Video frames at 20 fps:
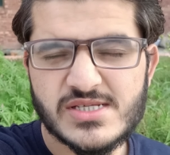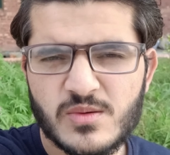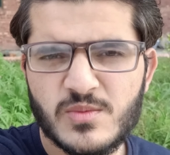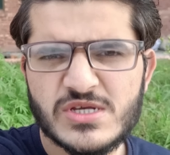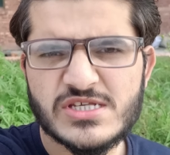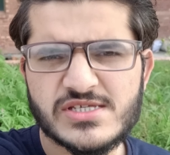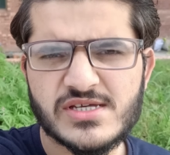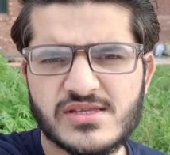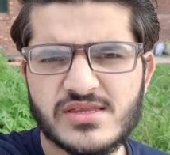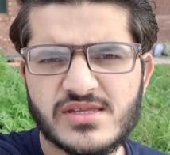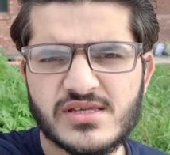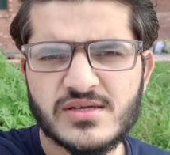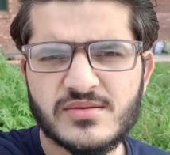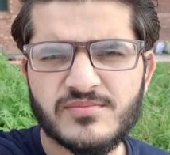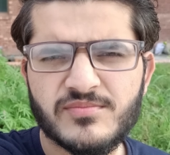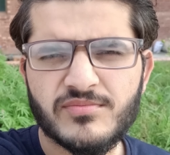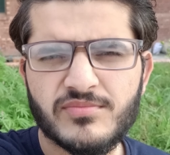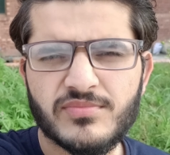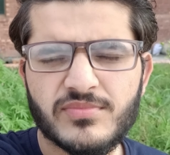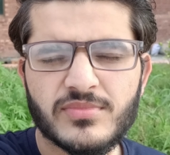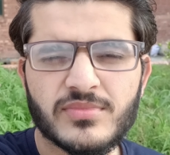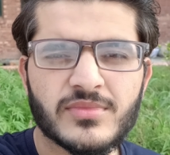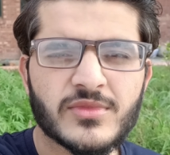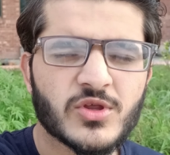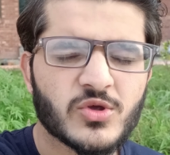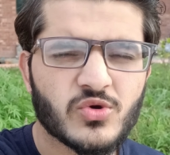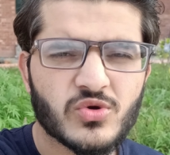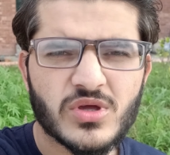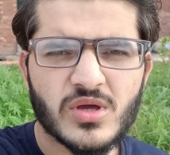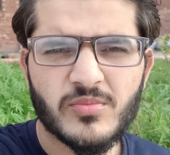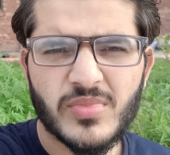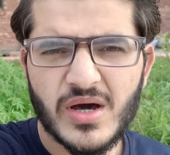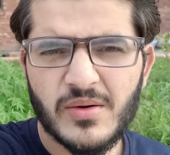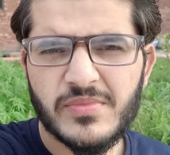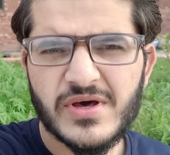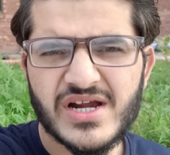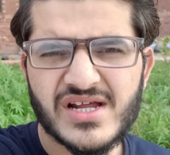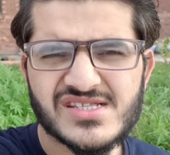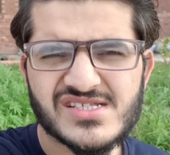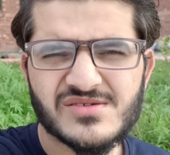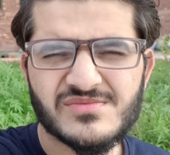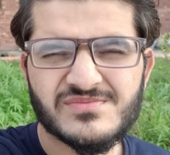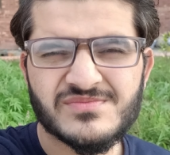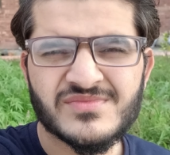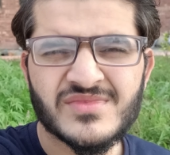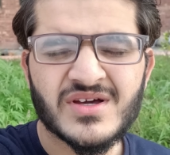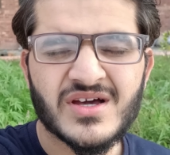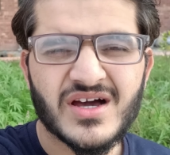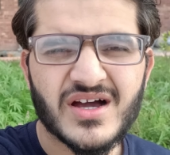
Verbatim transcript: समझ सकते हैं क्योंकि बाबर आजम